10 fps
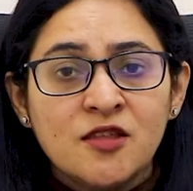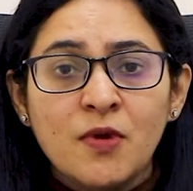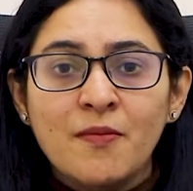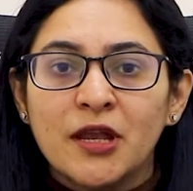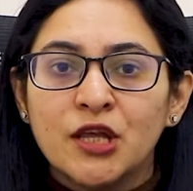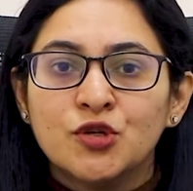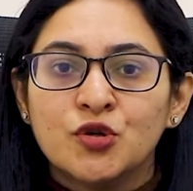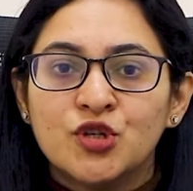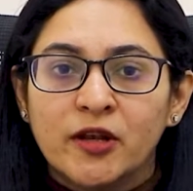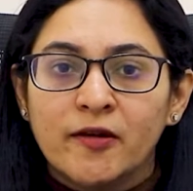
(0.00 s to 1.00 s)
इसमें मरीज को
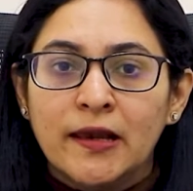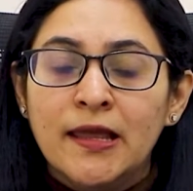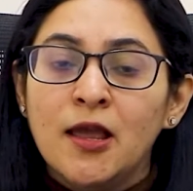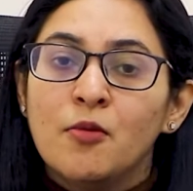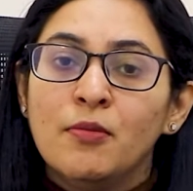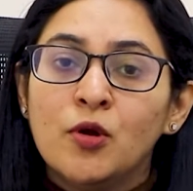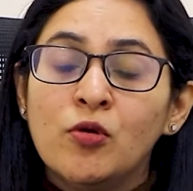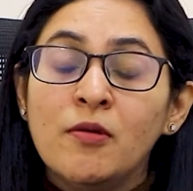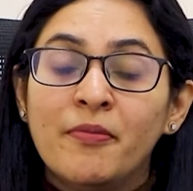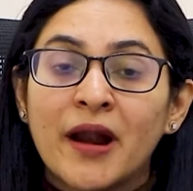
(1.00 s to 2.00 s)
जनरली
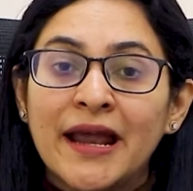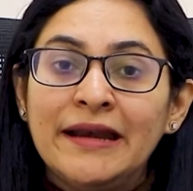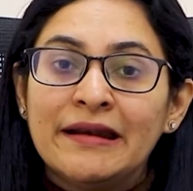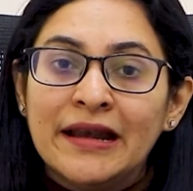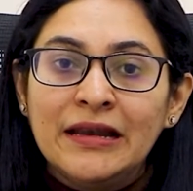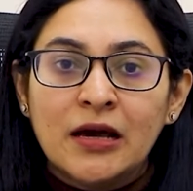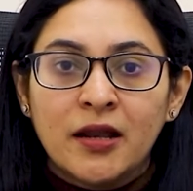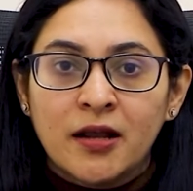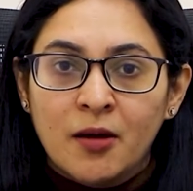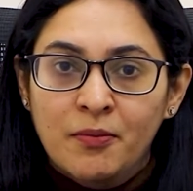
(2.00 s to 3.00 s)
बिल्कुल ब्राइट रेड
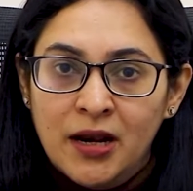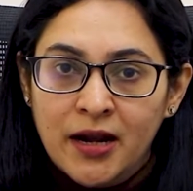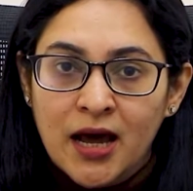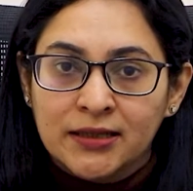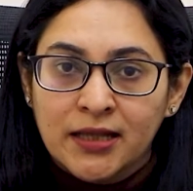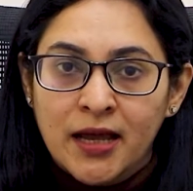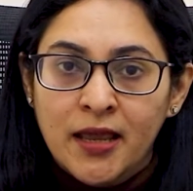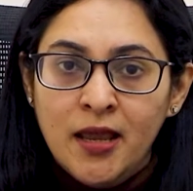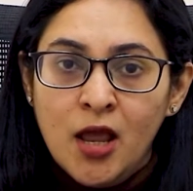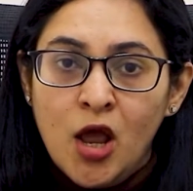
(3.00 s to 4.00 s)
कलर का ब्लड आता है